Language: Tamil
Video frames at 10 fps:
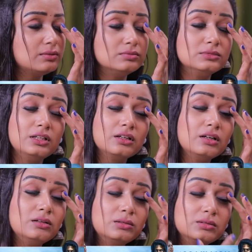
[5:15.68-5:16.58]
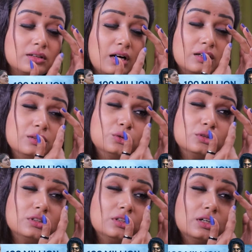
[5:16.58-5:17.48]
விக்ரம் எனக்கு இன்னும் கண்ணு
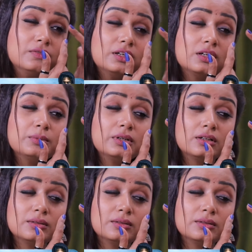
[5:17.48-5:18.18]
உறுத்திட்டே தான் இருக்கு